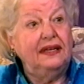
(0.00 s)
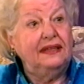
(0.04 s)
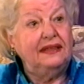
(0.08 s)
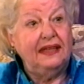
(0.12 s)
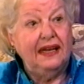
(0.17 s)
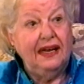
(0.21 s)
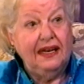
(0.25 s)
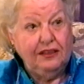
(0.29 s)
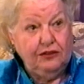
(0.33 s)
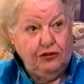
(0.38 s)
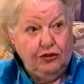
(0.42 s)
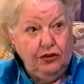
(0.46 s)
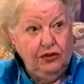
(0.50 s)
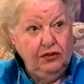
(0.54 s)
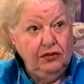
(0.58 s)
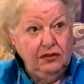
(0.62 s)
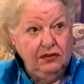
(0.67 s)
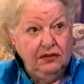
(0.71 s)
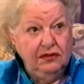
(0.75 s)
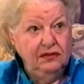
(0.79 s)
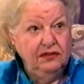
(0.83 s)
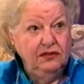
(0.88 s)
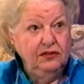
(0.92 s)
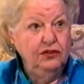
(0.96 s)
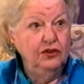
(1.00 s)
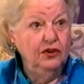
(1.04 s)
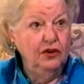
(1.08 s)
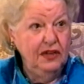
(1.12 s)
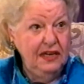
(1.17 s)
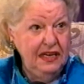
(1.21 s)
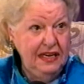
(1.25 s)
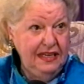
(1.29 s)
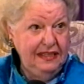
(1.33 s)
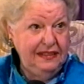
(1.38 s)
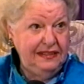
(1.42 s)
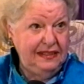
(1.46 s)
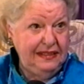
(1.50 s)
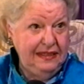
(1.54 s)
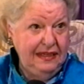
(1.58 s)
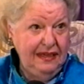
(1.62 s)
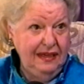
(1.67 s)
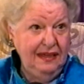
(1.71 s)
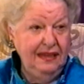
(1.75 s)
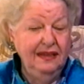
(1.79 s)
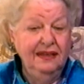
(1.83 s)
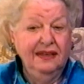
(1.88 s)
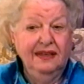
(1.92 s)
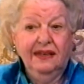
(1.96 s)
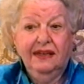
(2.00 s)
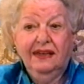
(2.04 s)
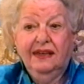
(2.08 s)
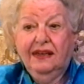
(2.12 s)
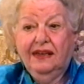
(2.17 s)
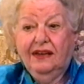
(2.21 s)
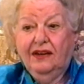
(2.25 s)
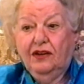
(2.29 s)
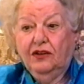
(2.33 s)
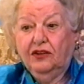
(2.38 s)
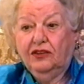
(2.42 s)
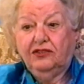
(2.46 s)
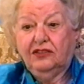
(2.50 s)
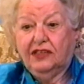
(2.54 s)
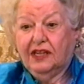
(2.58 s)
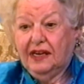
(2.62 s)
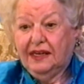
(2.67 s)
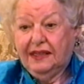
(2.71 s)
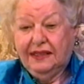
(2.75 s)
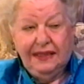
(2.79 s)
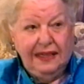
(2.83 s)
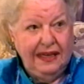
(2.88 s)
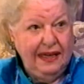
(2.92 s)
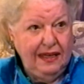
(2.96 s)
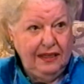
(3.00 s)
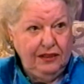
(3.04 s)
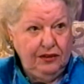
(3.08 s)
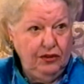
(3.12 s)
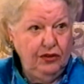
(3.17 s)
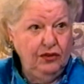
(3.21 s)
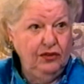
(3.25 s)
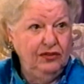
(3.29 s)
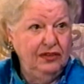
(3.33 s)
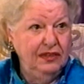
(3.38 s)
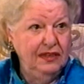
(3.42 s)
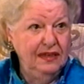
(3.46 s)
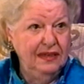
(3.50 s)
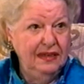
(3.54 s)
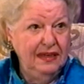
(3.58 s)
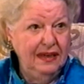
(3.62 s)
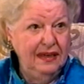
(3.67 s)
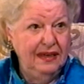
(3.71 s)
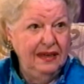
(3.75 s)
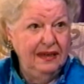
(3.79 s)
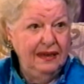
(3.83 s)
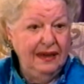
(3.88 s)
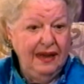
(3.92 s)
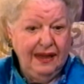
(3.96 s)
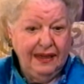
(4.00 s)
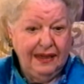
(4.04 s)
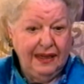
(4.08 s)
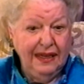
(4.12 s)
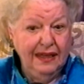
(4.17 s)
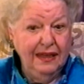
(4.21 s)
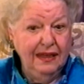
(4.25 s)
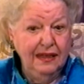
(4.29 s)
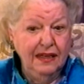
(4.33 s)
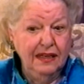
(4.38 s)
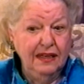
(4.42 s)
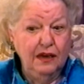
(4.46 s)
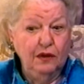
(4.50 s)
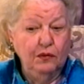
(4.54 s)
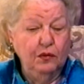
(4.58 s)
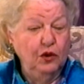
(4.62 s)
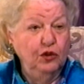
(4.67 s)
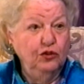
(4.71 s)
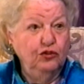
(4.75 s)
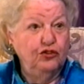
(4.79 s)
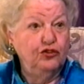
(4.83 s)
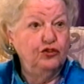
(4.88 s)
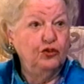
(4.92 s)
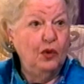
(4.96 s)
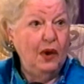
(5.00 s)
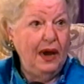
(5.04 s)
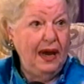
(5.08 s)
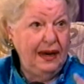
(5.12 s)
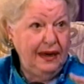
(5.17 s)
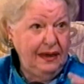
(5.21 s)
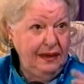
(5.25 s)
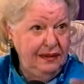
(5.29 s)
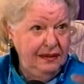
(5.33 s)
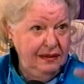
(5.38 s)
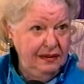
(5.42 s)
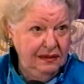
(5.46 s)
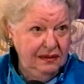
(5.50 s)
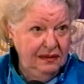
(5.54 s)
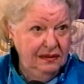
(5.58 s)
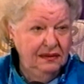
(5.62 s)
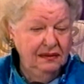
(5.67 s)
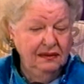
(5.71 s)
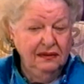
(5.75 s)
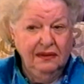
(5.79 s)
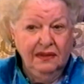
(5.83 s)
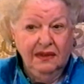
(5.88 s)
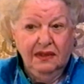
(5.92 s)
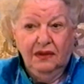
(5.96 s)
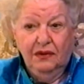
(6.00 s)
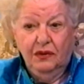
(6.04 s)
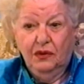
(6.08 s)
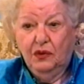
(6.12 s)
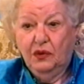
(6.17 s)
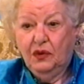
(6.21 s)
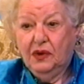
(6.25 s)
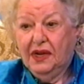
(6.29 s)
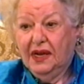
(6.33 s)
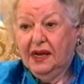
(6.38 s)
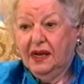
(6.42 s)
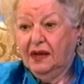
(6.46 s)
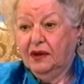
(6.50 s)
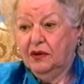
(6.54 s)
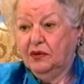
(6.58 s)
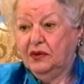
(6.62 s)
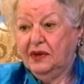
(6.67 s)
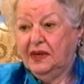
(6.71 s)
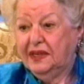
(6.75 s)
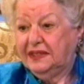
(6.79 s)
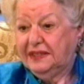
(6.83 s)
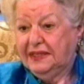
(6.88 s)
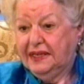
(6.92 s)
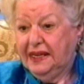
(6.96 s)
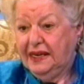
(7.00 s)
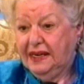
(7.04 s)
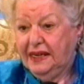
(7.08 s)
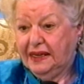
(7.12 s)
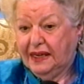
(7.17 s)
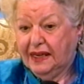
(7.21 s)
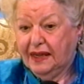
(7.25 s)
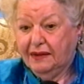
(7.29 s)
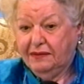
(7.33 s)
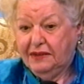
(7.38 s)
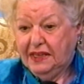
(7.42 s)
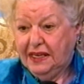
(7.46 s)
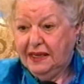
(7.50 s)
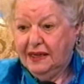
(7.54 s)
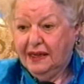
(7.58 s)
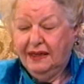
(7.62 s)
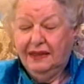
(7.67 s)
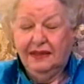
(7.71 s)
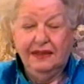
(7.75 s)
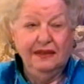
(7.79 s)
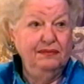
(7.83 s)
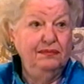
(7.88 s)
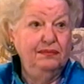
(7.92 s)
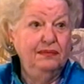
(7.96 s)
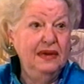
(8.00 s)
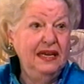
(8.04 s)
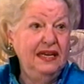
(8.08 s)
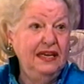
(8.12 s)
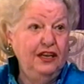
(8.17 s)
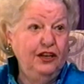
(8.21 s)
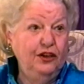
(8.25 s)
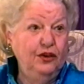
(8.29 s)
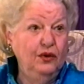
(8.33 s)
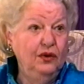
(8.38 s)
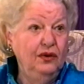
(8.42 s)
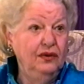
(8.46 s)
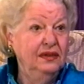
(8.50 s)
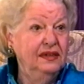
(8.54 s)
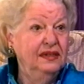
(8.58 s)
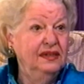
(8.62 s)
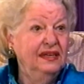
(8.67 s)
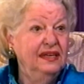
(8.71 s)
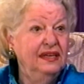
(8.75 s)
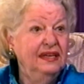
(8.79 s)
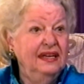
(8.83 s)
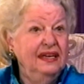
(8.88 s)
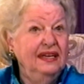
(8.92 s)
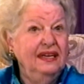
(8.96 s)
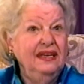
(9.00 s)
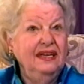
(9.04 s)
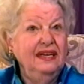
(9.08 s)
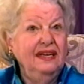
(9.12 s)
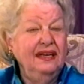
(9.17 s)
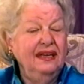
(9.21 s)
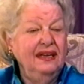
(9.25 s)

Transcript: teleteatros. Muchos Yo inicié los teleteatros en, en el Bonsoir, Ajá. Una, una serie que había en México. ¿Fue la